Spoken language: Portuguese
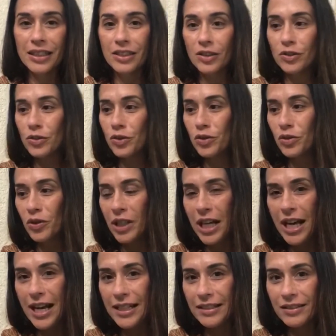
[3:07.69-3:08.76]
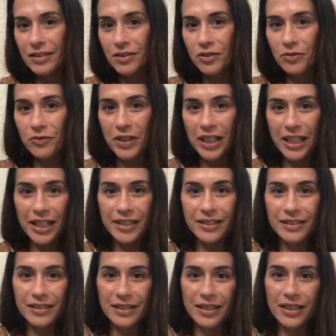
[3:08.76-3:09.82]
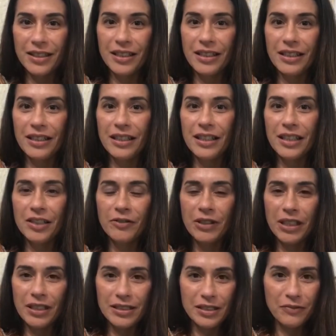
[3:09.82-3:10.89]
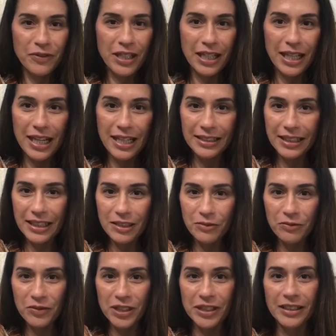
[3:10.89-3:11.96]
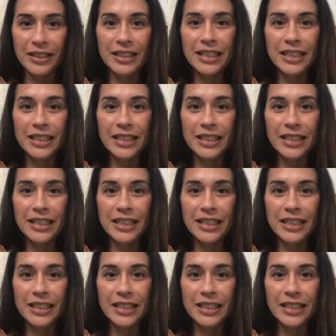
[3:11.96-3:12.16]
dos lugares diferentes em que a língua inglesa é falada, enfim.